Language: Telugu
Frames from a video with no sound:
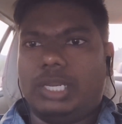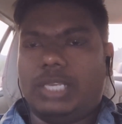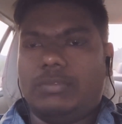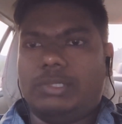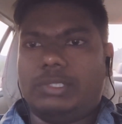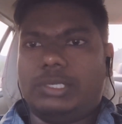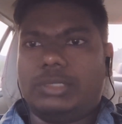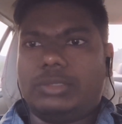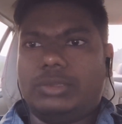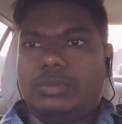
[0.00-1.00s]
లైఫ్
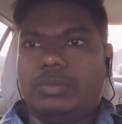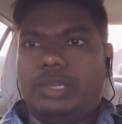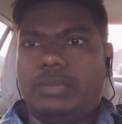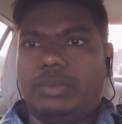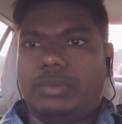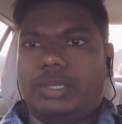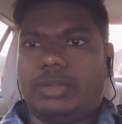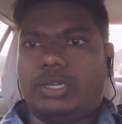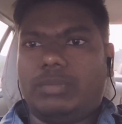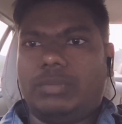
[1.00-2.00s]
ఇన్సూరెన్స్లో ప్రీమియం
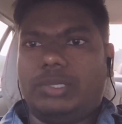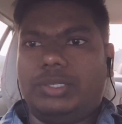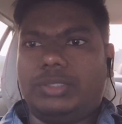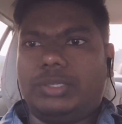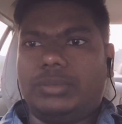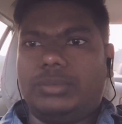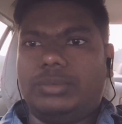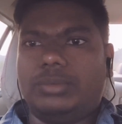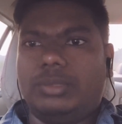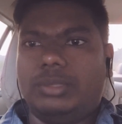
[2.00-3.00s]
ఎక్కువగా పే చేస్తాము
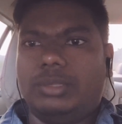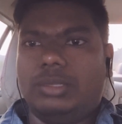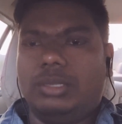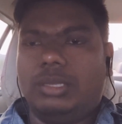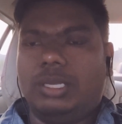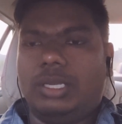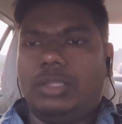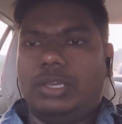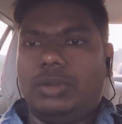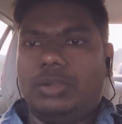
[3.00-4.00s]

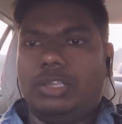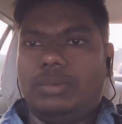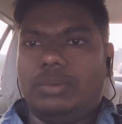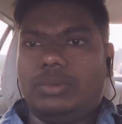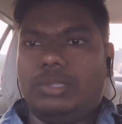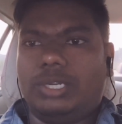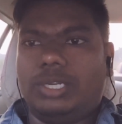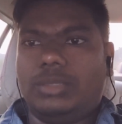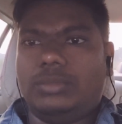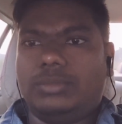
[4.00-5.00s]
దానిలో ఏమవుతుందంటే